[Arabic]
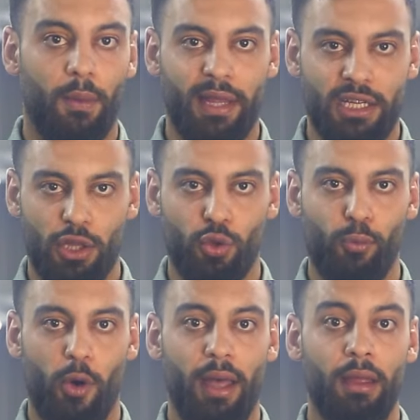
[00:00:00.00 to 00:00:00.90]

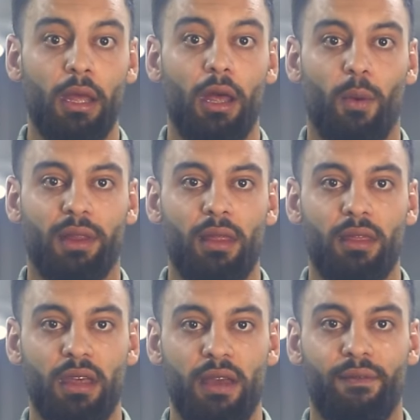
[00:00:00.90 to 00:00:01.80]
وتجنبها
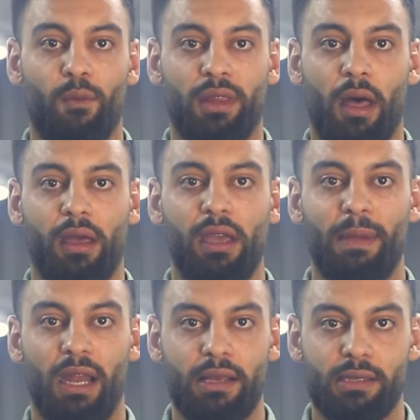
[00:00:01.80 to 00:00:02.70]
وتنظيف
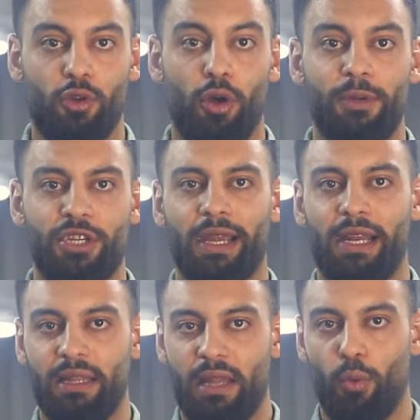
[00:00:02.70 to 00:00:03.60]
وتعقيم الأسطح
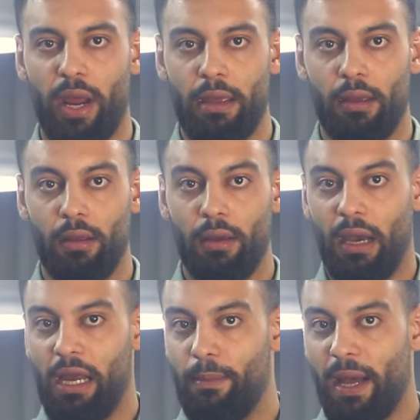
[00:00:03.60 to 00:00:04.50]
بشكل دوري
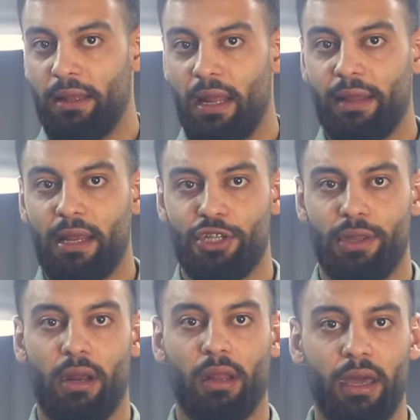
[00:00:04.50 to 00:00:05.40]
علما أن
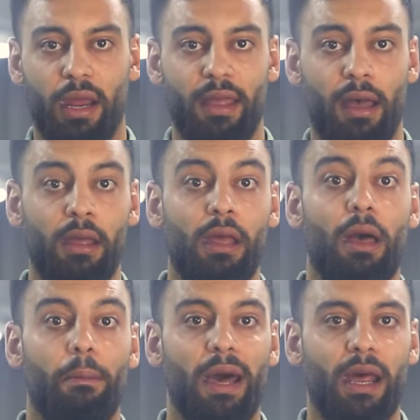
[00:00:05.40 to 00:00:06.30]
جدر القردة
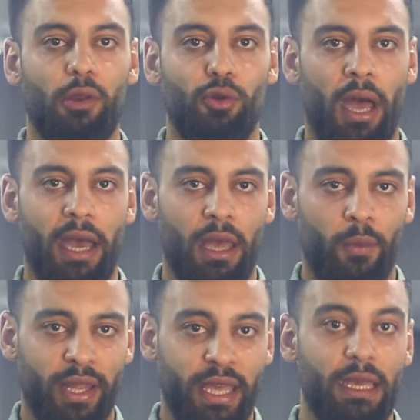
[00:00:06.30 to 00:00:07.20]
مرض
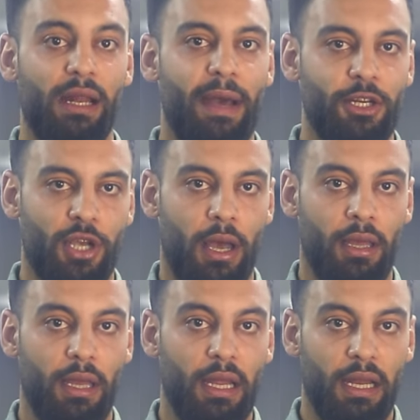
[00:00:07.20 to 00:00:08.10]
حيواني المنشأ
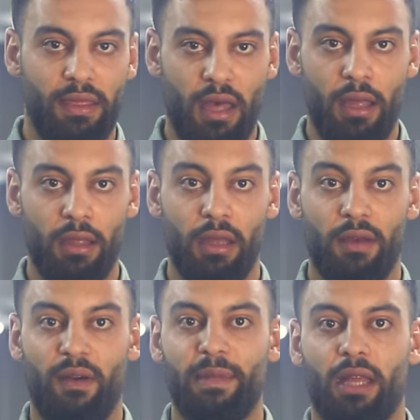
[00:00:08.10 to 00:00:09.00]
لذا
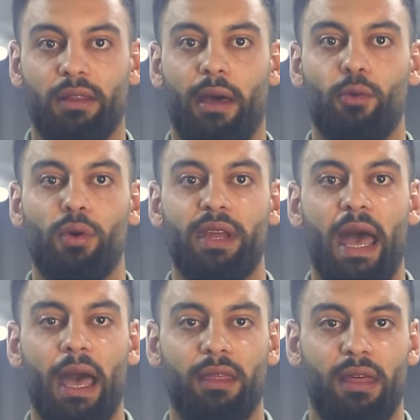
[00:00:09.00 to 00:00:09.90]
فمن الضروري
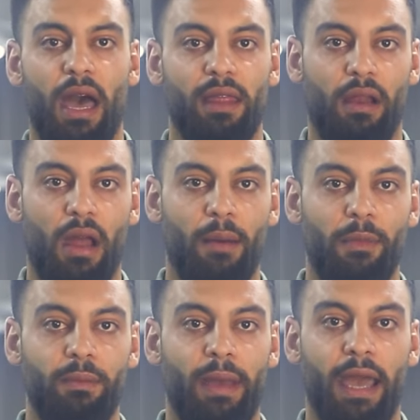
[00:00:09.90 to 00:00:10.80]
أخذ هذا
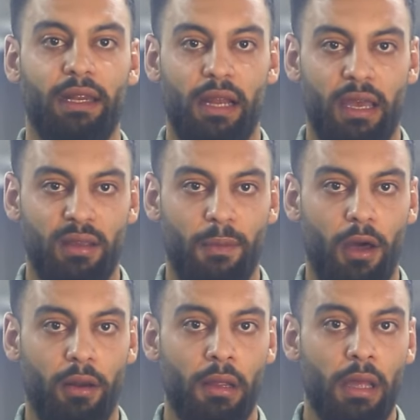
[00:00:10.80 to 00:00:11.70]
الأمر بعين
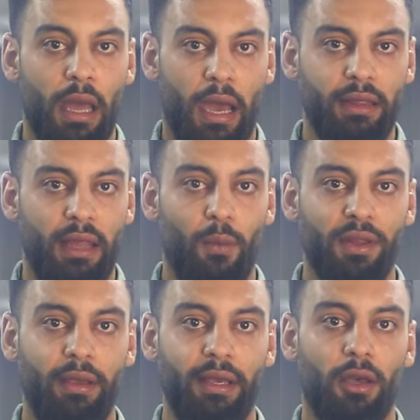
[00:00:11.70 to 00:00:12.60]
الاعتبار عند
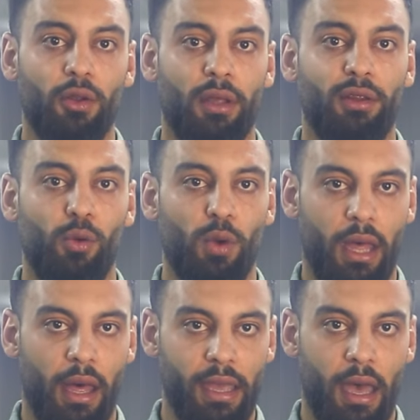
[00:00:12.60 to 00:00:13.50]
وضع خطط
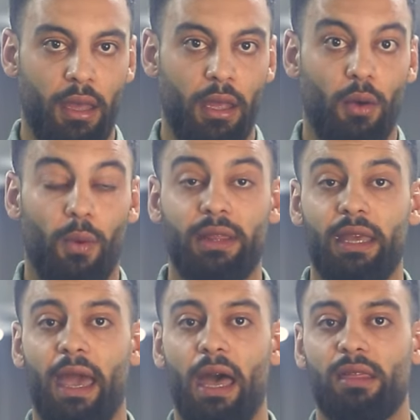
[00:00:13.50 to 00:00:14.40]
الوقاية
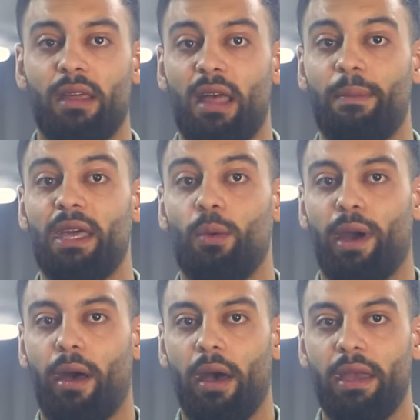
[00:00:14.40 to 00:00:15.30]
واتخاذ تدابير
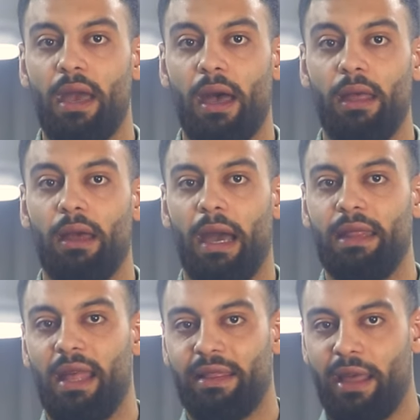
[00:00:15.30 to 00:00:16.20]
وقائية
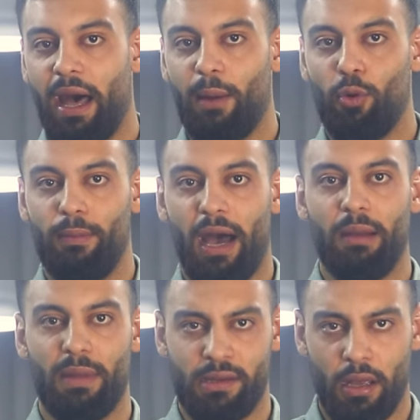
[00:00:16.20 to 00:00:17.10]
عند التعامل مع
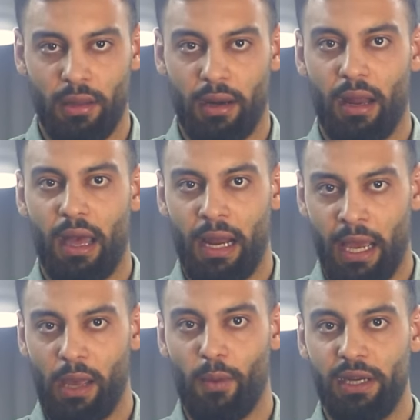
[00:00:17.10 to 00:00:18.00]
المصادر
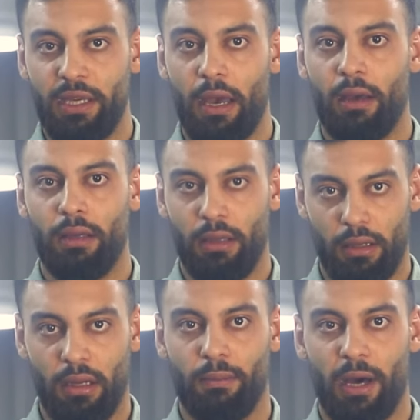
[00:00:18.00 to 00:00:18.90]
الحيوانية
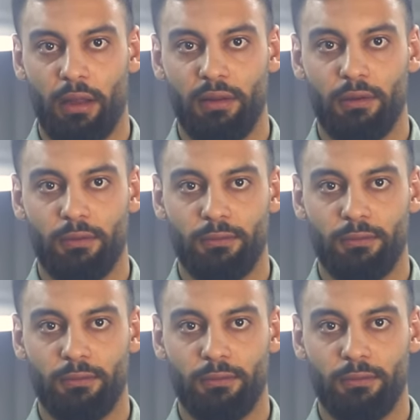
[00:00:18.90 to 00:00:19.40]
للمرض